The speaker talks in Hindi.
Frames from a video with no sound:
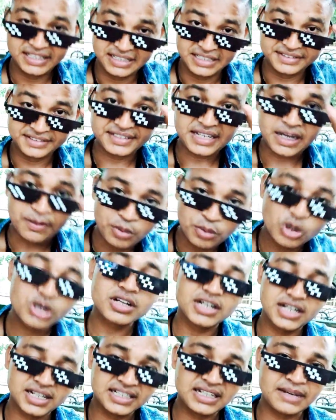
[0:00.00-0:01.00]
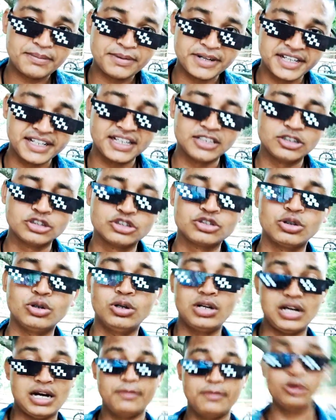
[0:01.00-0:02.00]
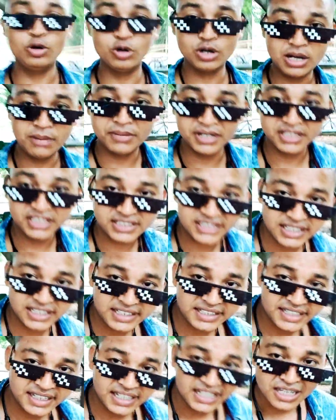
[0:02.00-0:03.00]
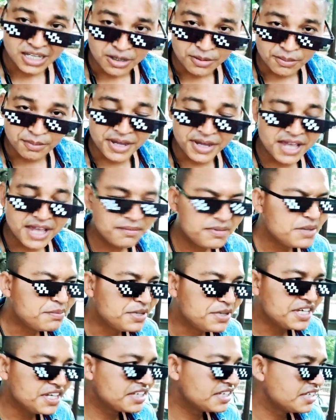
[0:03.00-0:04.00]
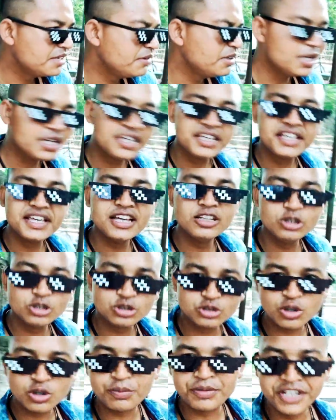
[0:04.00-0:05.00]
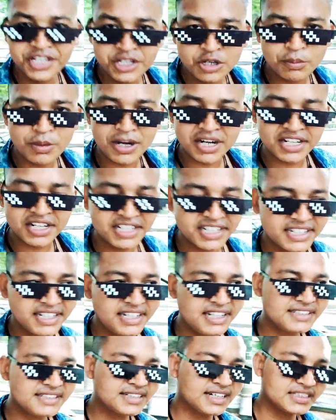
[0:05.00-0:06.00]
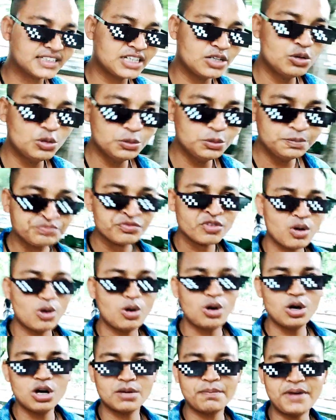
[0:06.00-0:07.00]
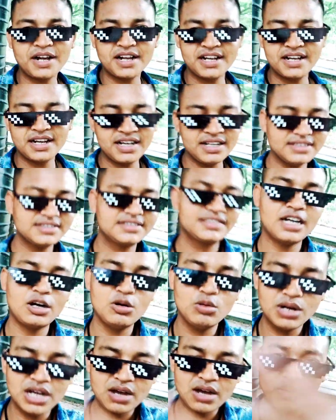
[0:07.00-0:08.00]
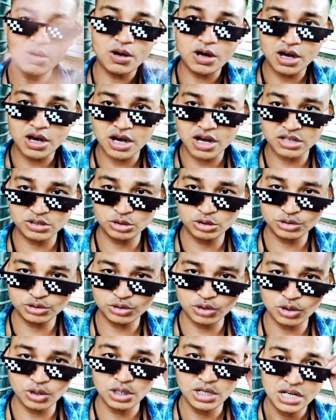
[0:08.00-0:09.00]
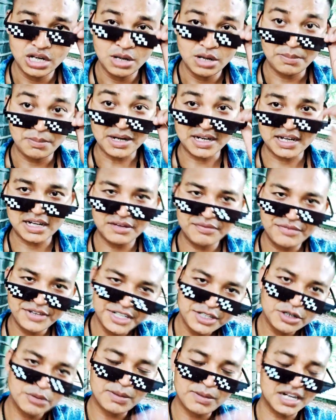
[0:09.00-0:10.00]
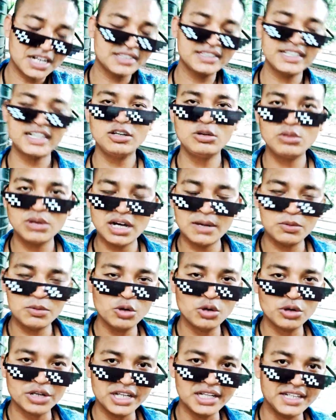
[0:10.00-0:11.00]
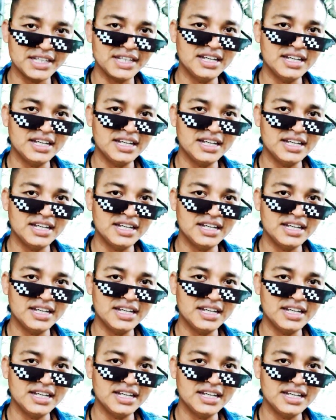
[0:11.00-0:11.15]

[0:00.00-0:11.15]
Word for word: सपोर्ट करना पड़ेगा दोस्तों आप लोगों का मदद के लिए मैं भी भीग भीख के दोस्तों वीडियो बनाने के लिए जाता हूँ और पक्का जाऊँगा और दोस्तों पक्का वीडियो बनाते रहूँगा आप लोगों के लिए